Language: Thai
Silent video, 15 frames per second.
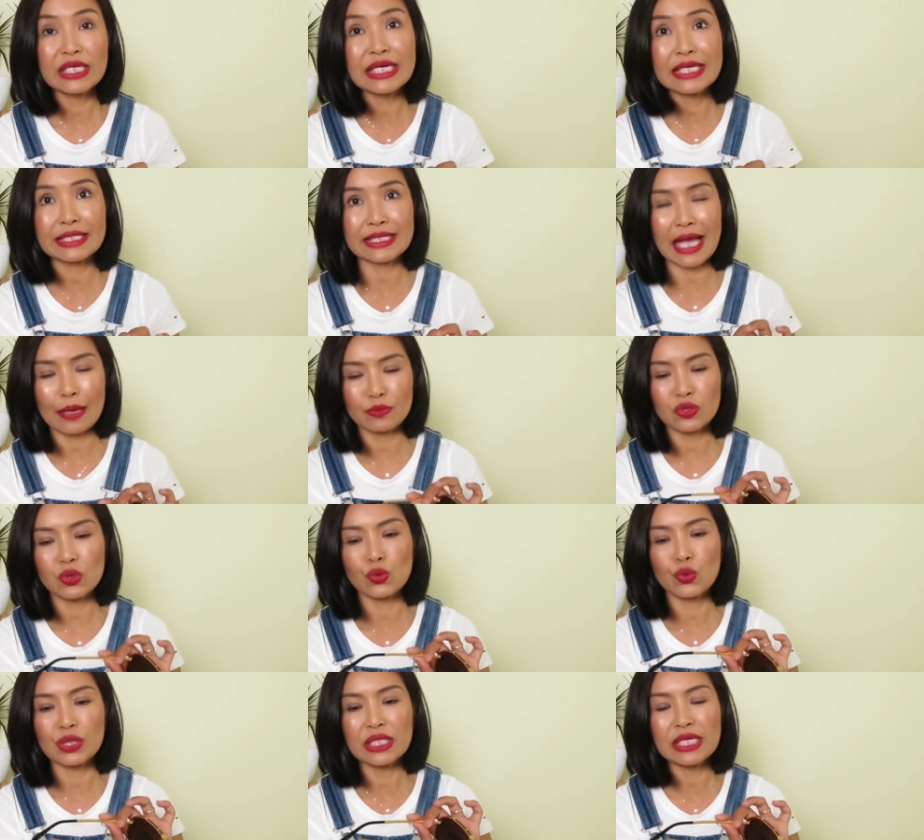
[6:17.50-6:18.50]
00130
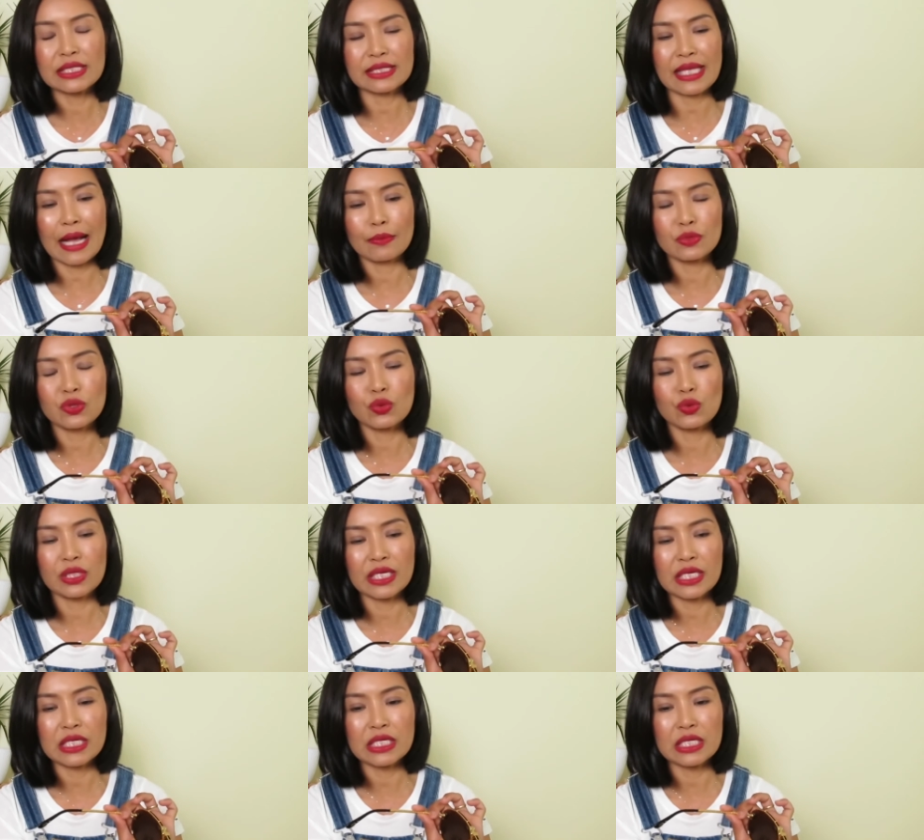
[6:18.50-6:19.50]
130
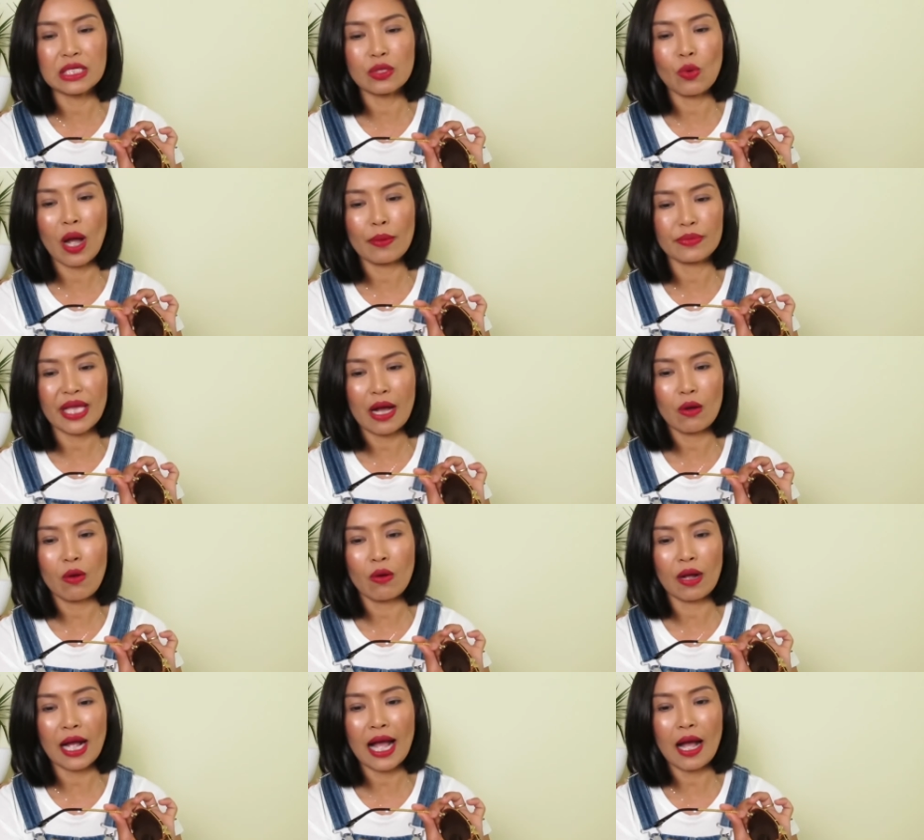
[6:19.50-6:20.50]
นี่คือความยาวข
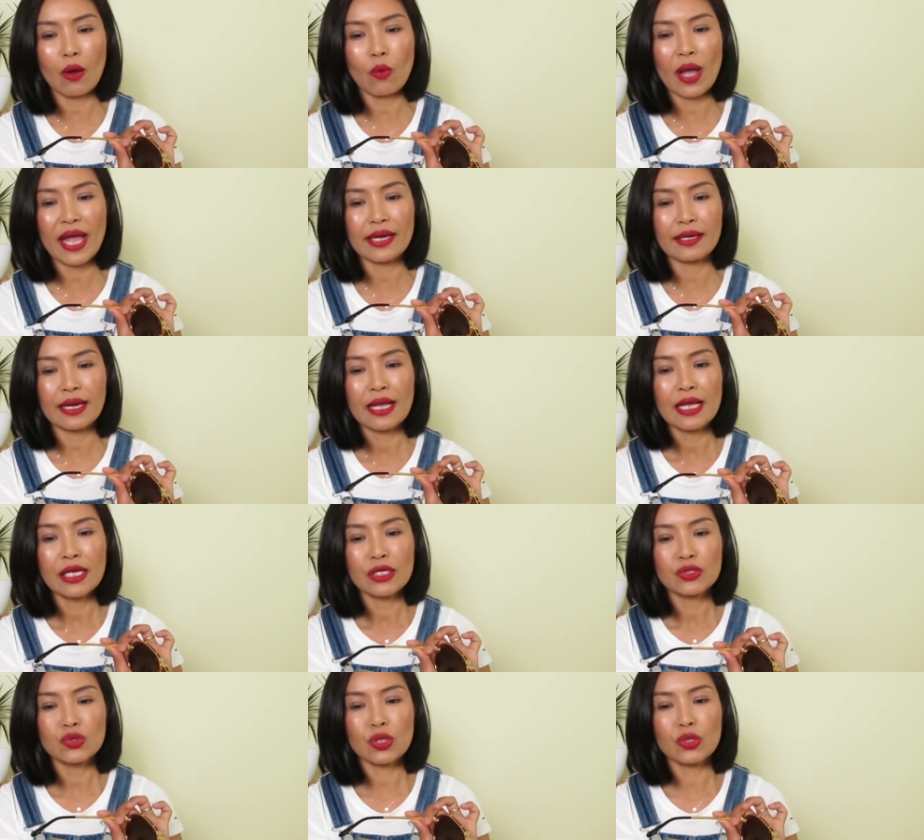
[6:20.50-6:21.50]
องขาแว่น
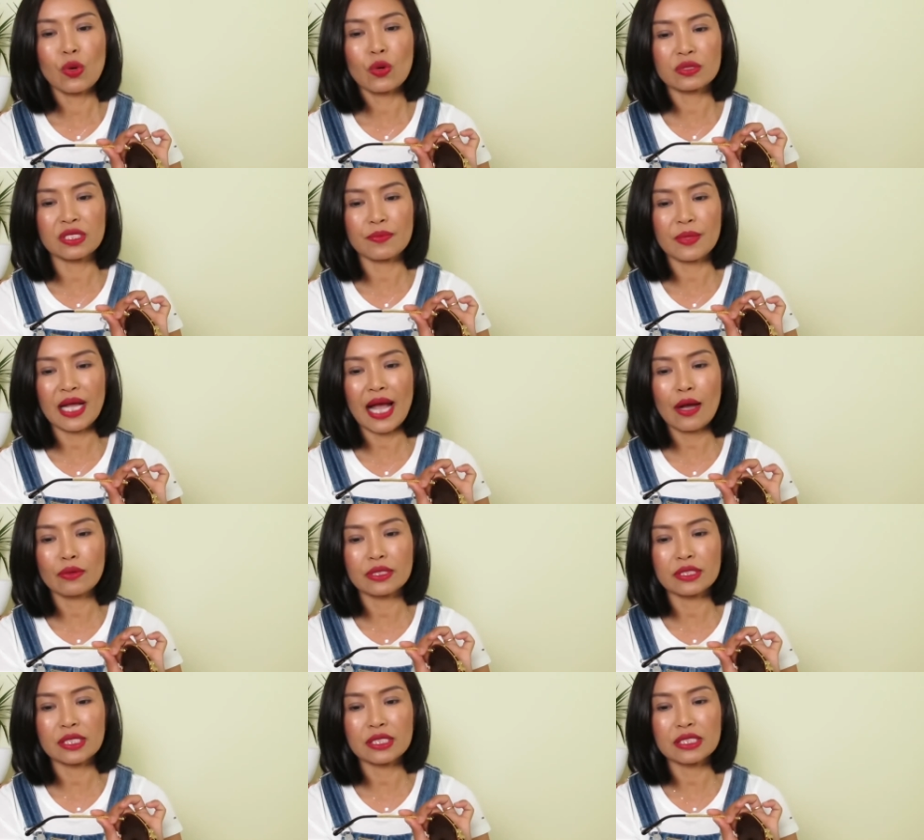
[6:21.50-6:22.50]
ส่วน
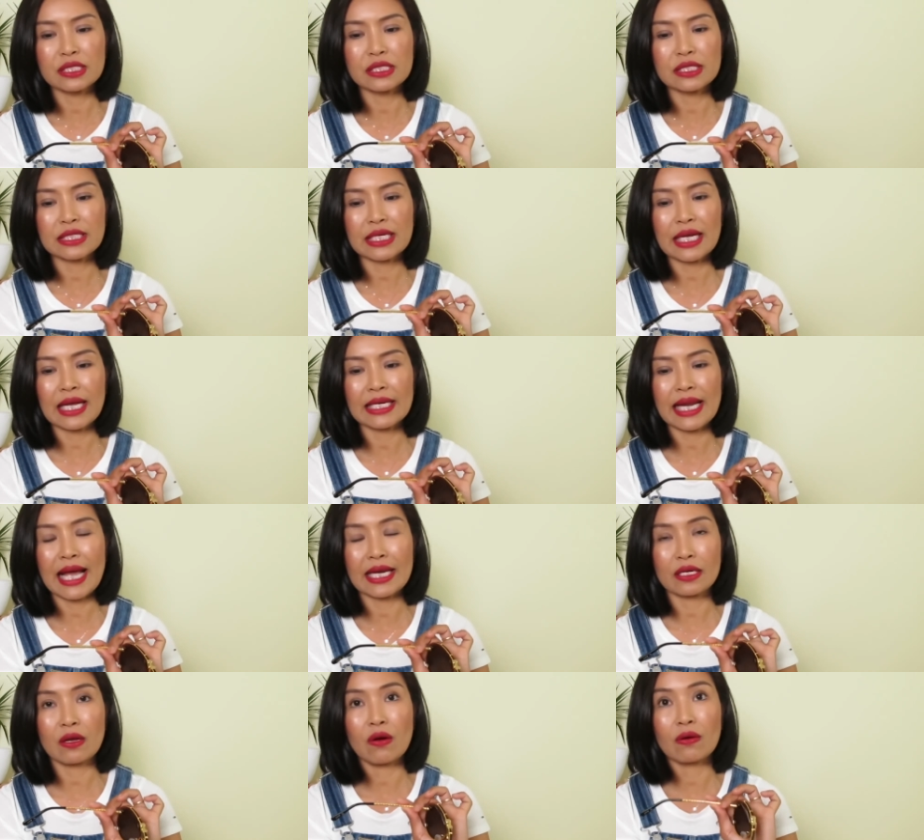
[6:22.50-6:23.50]
69นี่ก็คือขนา
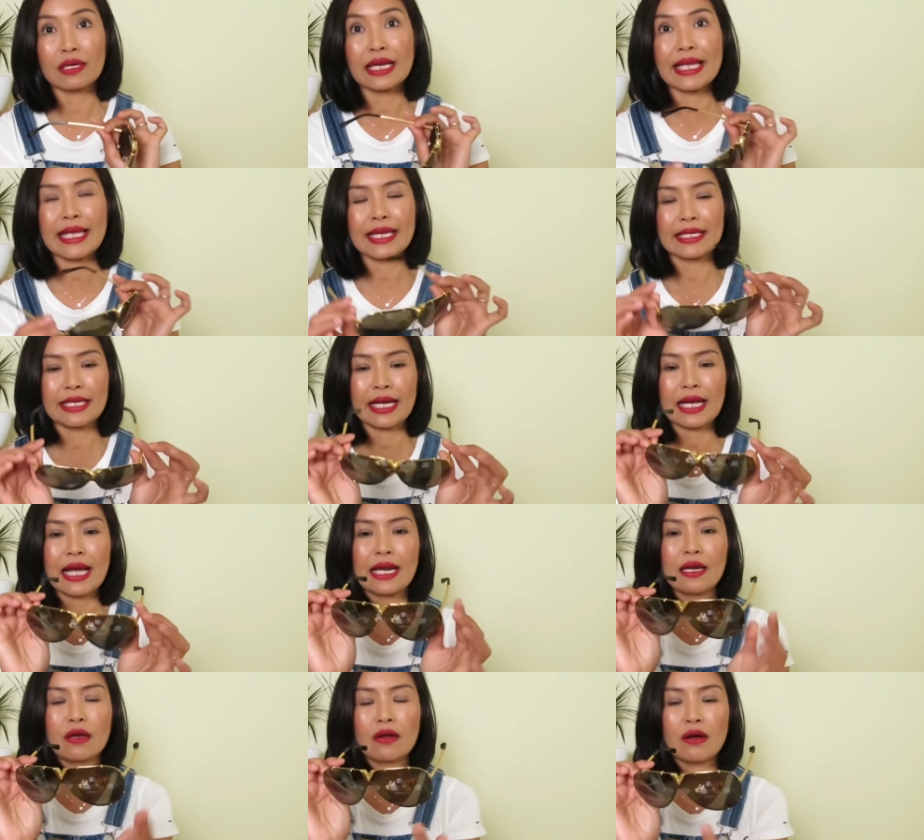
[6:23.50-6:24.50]
ดของเลนนะคะ
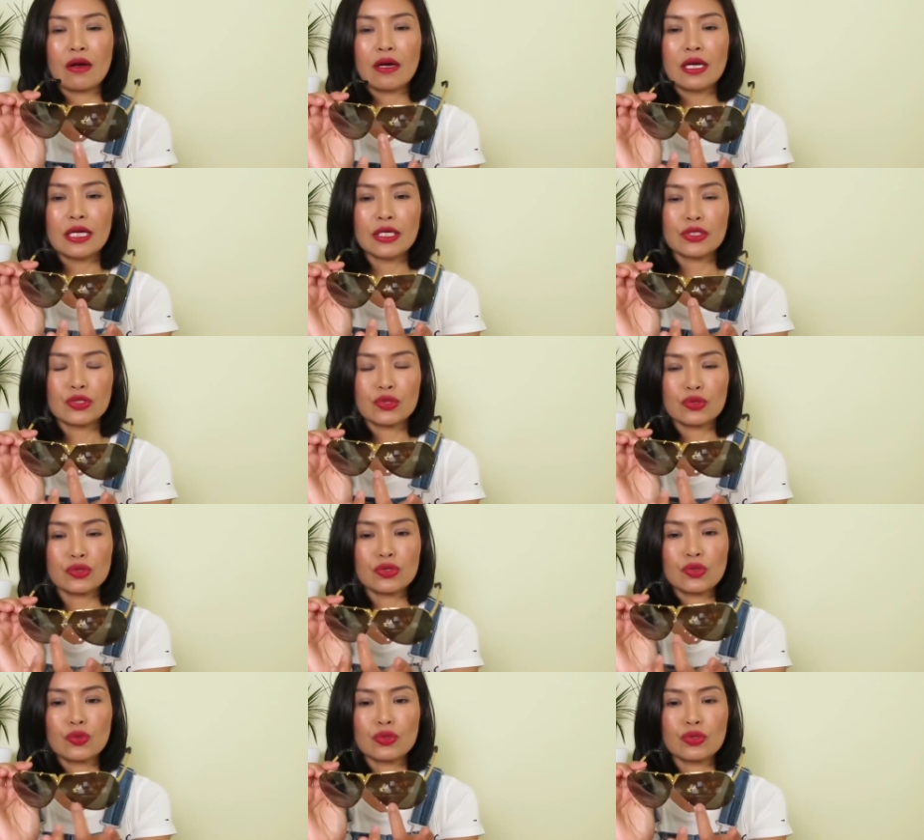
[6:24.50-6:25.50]
แล้วก็
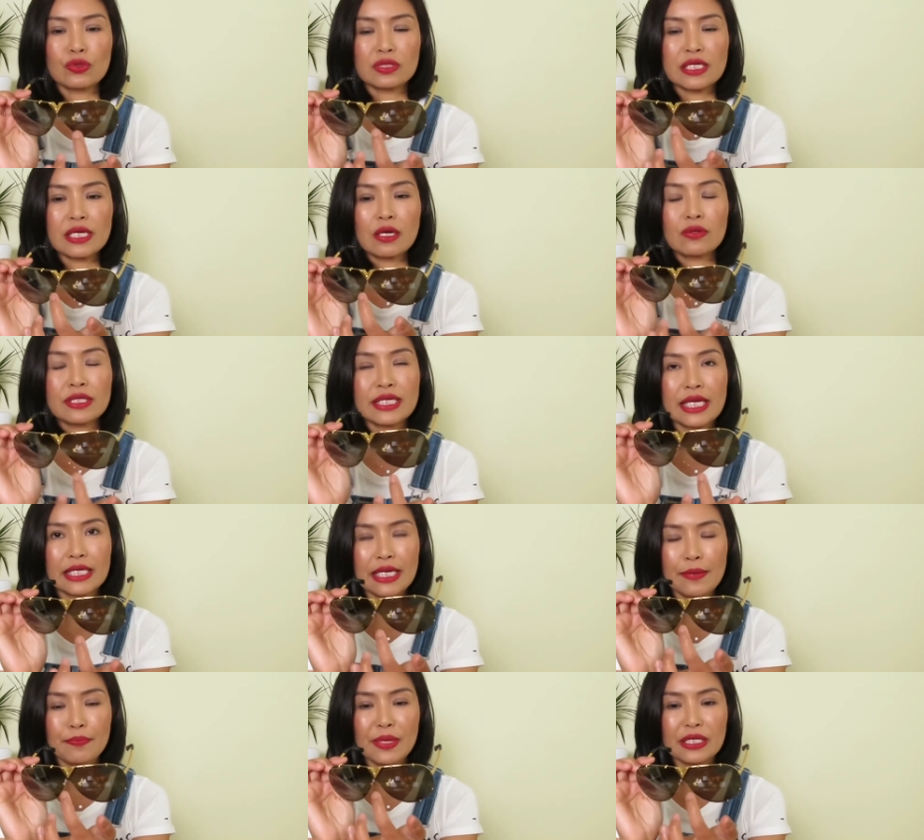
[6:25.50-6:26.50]
0์ตรงที่เขาเขียน
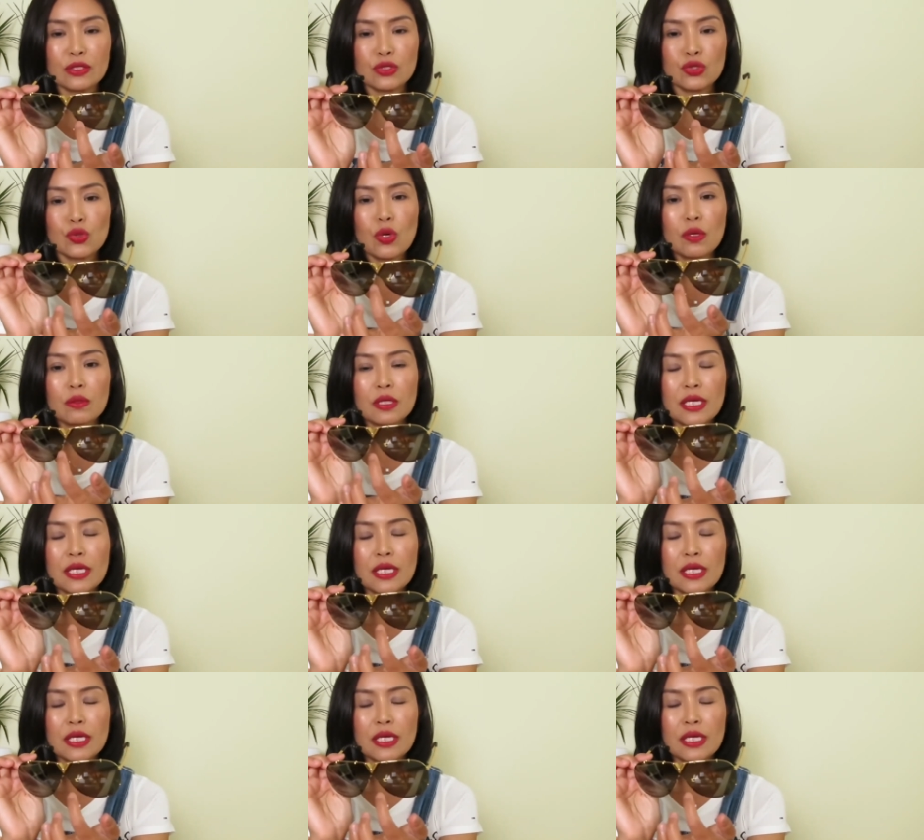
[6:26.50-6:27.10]
เนี่ย เป็นช่วง